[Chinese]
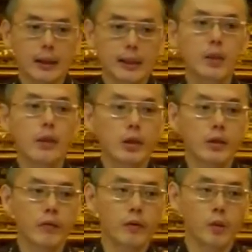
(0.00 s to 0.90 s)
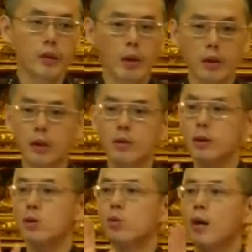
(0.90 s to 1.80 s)
那这位师傅就问呢：“你
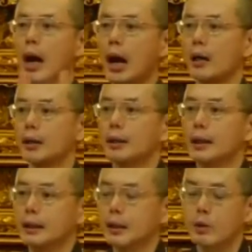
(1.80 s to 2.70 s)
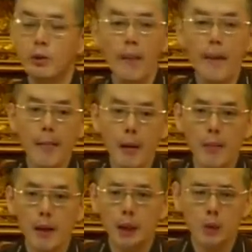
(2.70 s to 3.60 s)
施主啊？”你需要帮
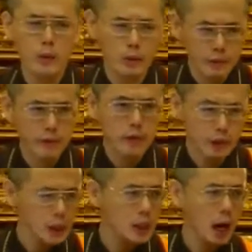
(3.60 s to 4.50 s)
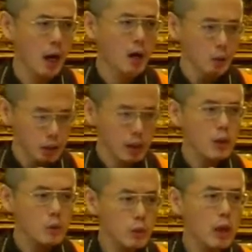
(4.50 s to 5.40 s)
忙吗？他说：“师傅是啊，我真
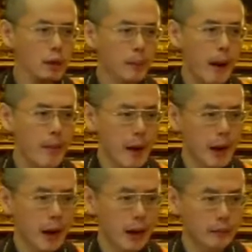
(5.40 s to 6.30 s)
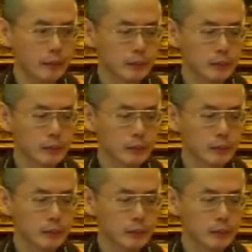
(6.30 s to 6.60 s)
的需要你帮忙啊，